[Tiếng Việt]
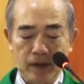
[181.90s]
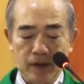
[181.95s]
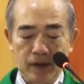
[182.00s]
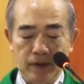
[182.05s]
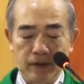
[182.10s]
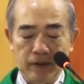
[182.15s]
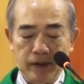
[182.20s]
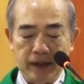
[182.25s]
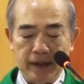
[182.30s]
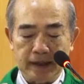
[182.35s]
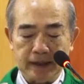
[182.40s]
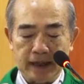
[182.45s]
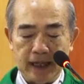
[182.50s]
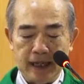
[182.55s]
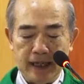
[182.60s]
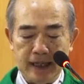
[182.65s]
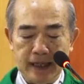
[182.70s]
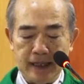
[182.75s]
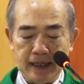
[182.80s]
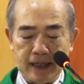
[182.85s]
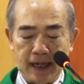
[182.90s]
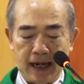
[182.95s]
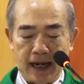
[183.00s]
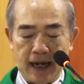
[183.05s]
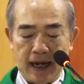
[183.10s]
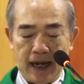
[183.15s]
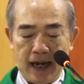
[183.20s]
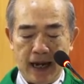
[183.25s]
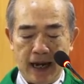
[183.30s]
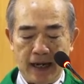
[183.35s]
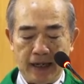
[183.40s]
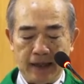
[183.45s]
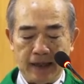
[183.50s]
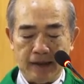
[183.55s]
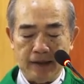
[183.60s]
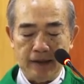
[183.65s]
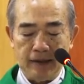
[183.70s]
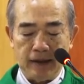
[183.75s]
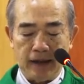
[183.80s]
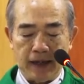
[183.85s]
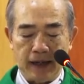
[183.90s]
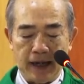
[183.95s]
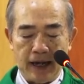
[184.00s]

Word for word: người thân cận là những người